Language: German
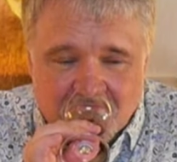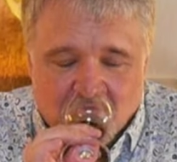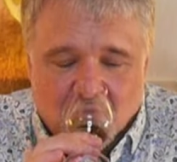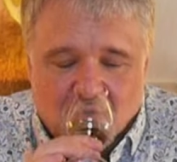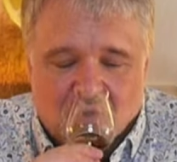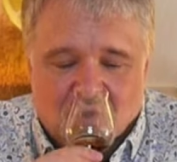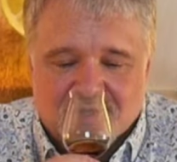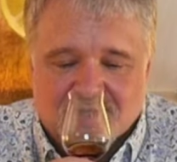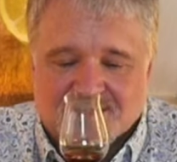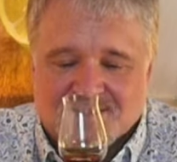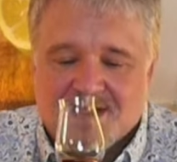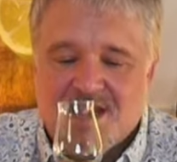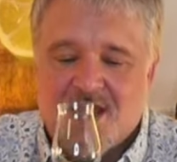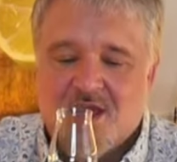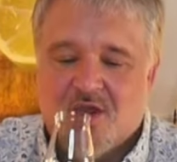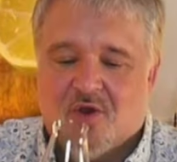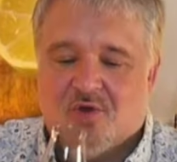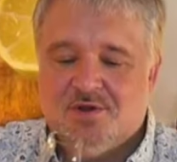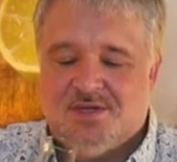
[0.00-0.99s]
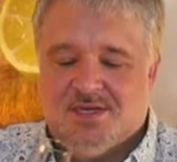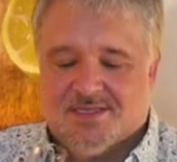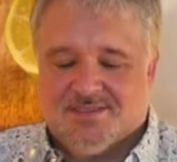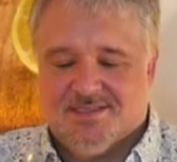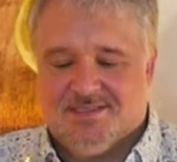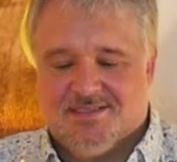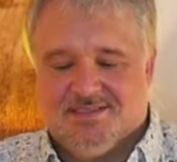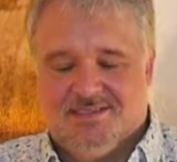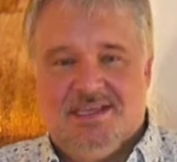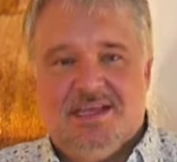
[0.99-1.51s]
Oh, das, und das
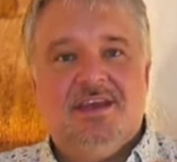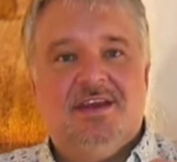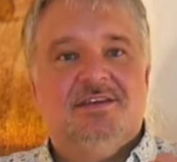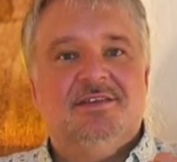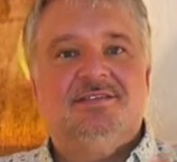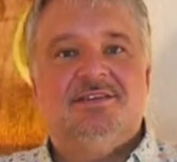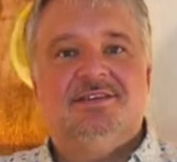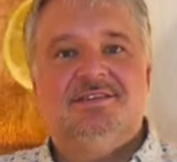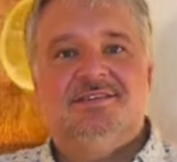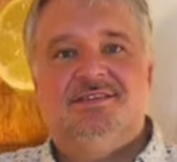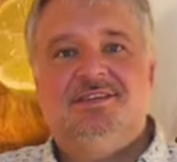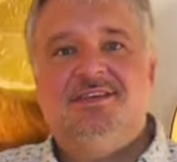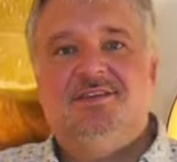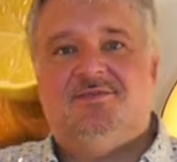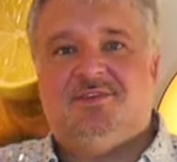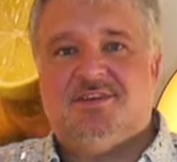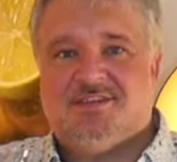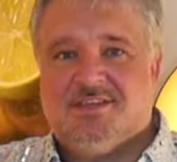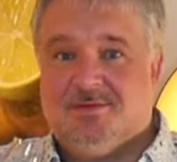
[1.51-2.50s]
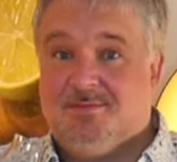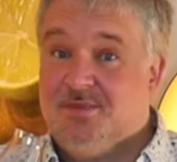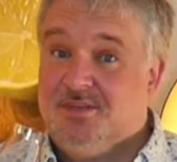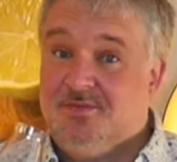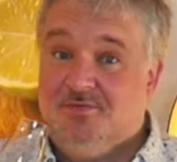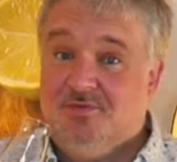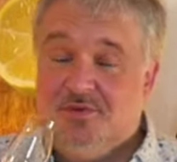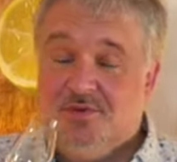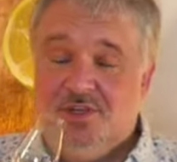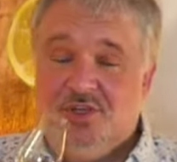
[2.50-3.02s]
ist sehr intensiv. Das hat
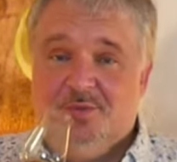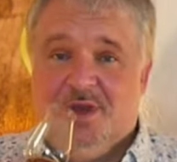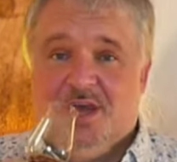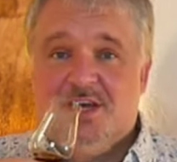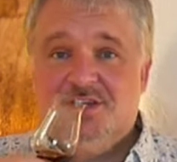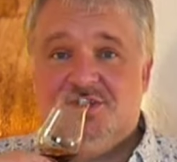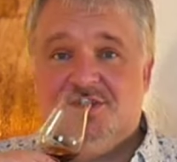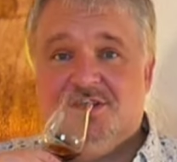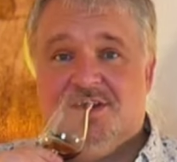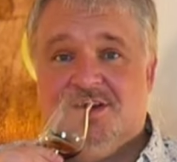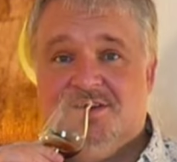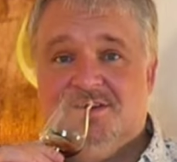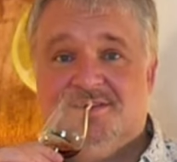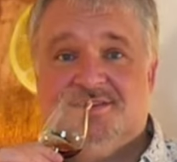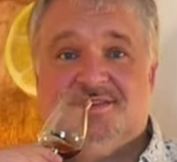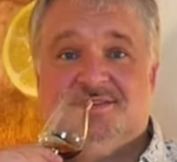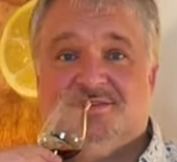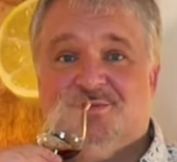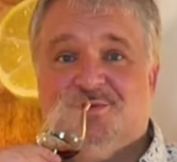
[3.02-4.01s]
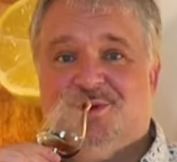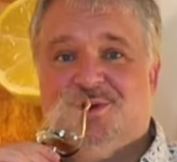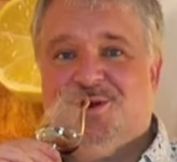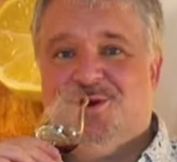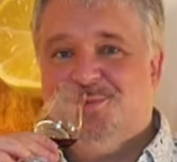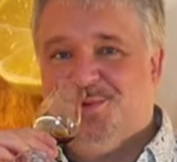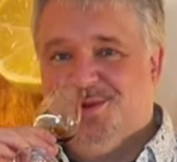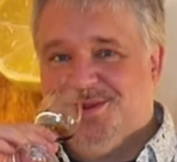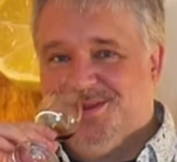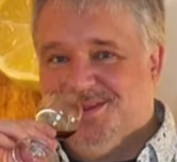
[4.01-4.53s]
mich wirklich überrascht gerade. Das ist
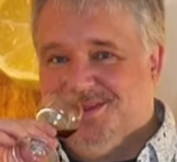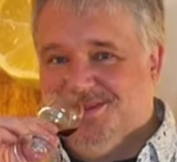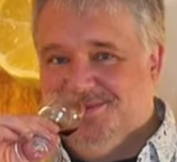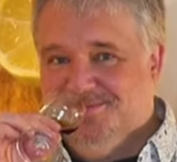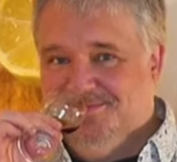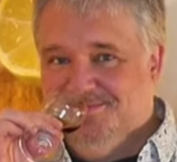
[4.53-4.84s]
unglaublich.